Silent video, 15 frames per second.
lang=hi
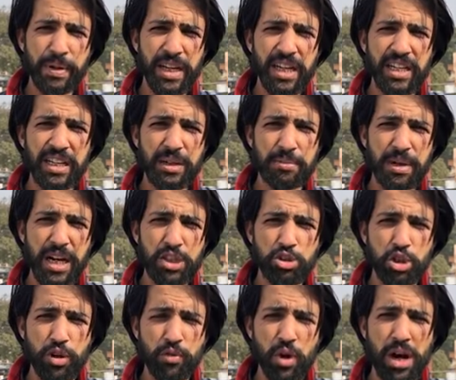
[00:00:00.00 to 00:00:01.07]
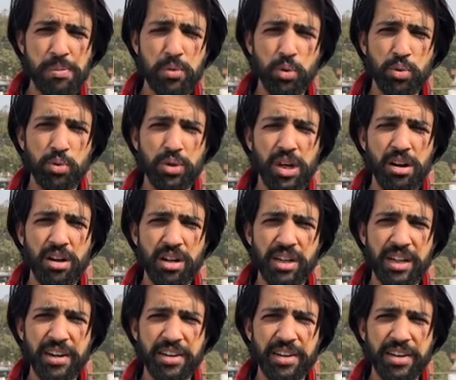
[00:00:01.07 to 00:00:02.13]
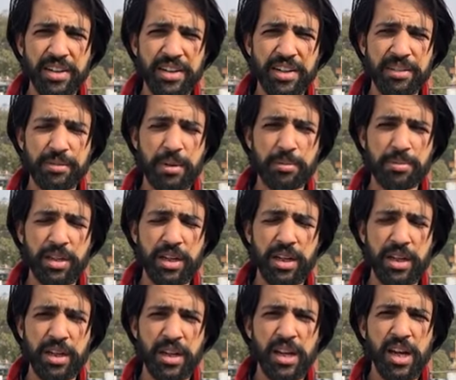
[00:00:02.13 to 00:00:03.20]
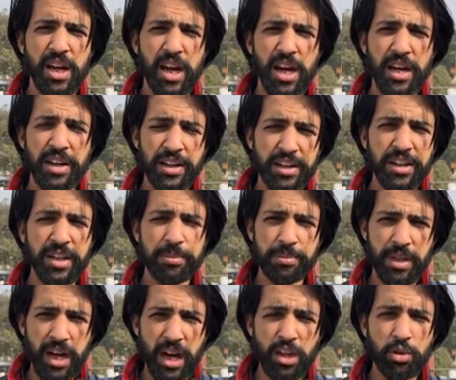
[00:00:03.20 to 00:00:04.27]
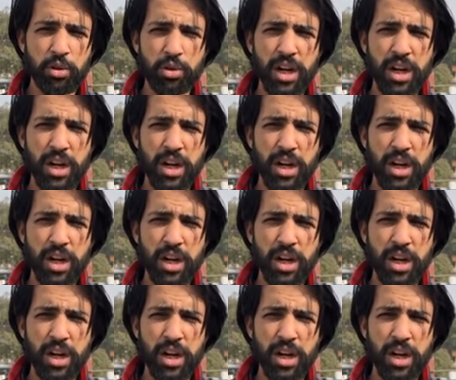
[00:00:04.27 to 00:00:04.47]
अप्रैल के बाद जो है वो आप लोगों का ऑनलाइन रिटर्न रिटर्न इम्तहान हो